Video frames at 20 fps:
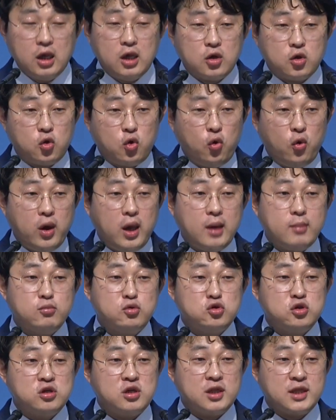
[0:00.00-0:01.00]
교회
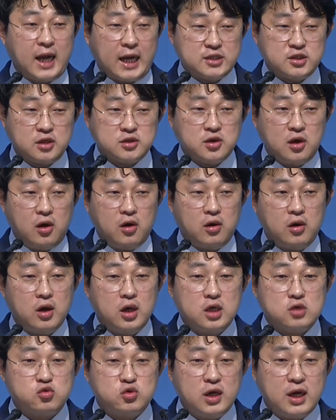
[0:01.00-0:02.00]
문을
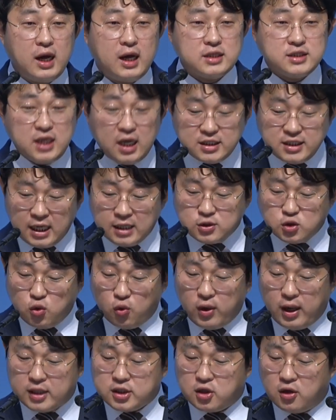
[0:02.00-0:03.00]
나서서 우리가 세상
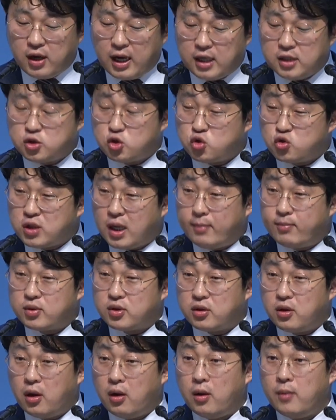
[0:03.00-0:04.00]
속에 들어가는
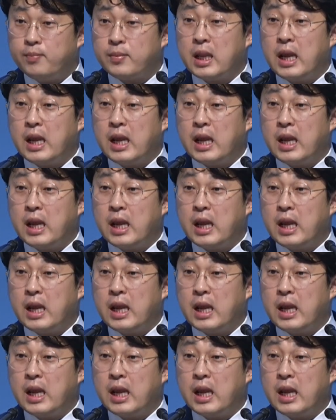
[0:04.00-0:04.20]
순간부터